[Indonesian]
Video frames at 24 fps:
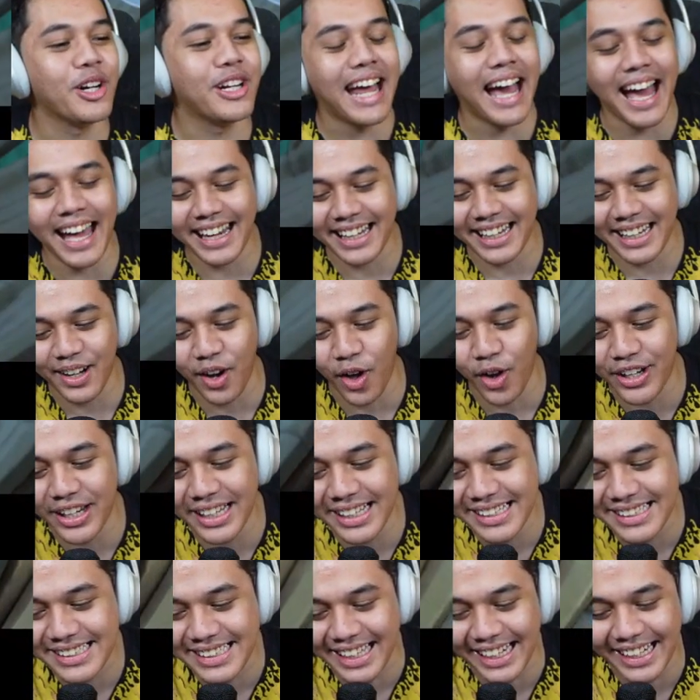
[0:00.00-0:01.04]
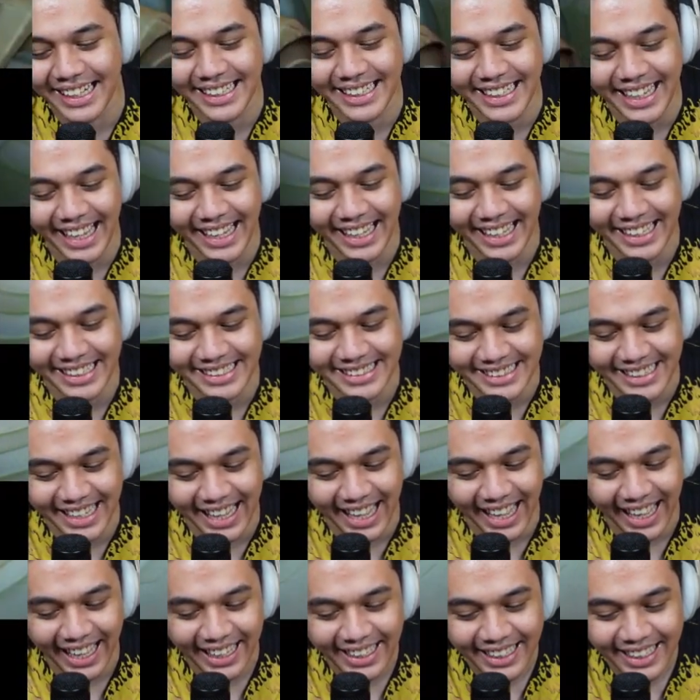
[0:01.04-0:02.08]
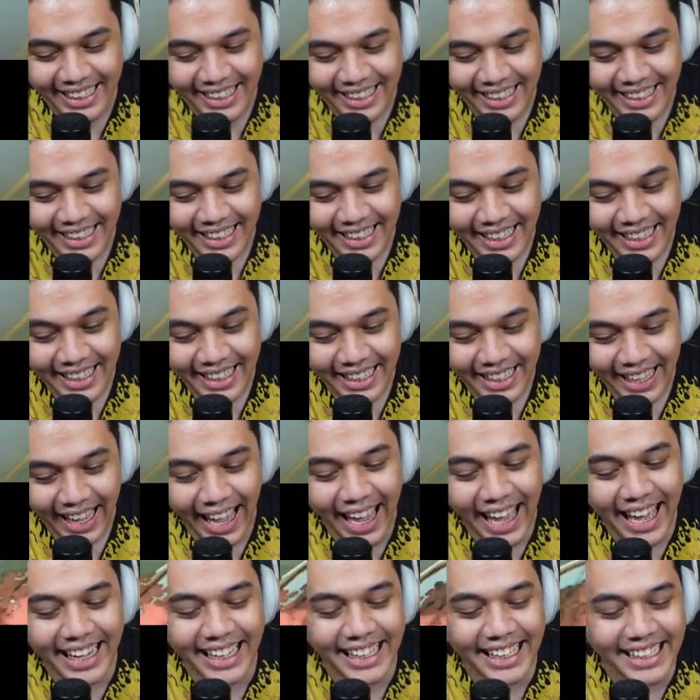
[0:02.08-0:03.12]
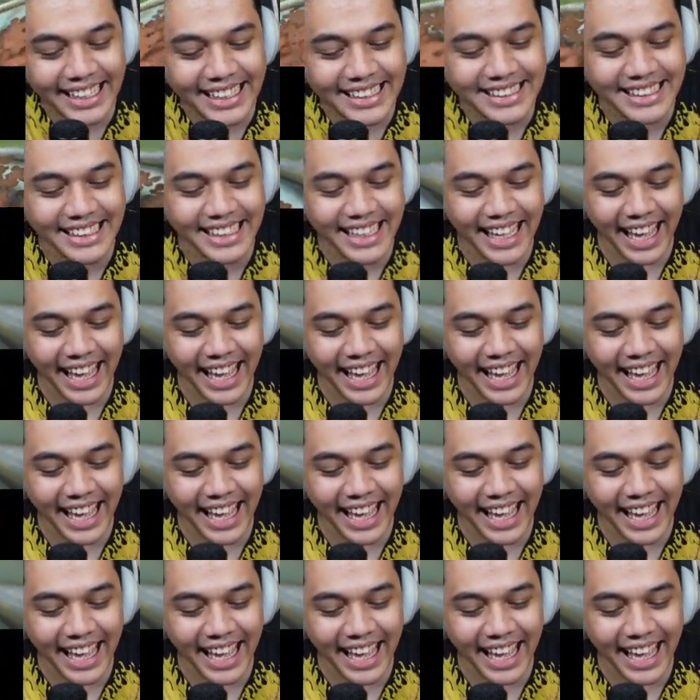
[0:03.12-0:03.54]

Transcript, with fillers: dari loading screennya guys ya Eri sini